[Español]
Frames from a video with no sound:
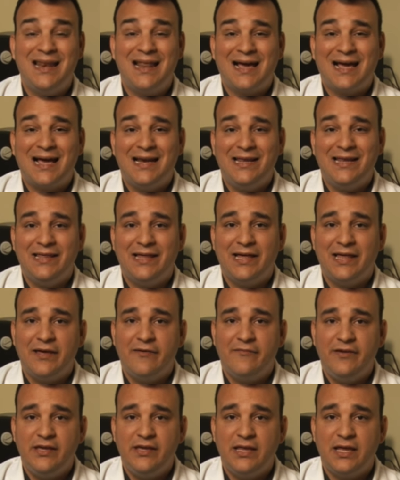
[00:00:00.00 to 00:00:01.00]
en la calidad
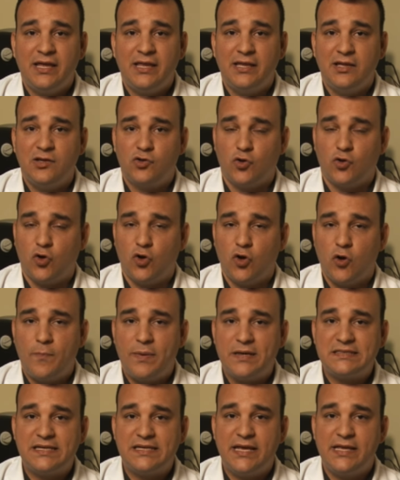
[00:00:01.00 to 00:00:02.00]
de vida de todos los
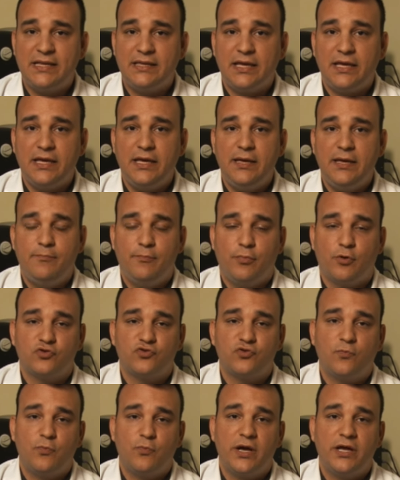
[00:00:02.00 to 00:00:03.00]
pacientes y
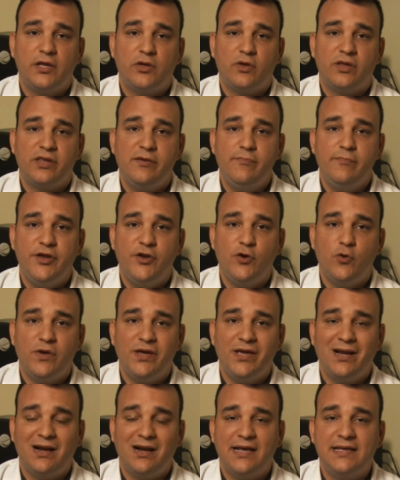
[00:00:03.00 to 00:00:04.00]
por supuesto a
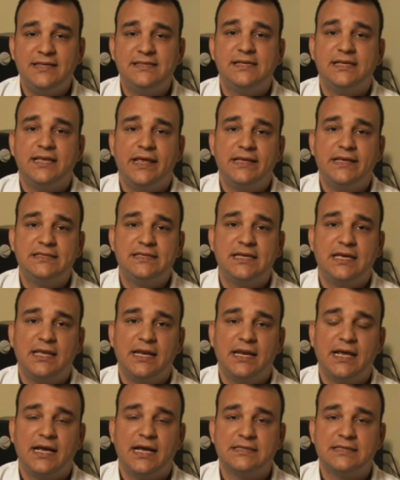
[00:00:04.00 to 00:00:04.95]
disminuir la incidencia del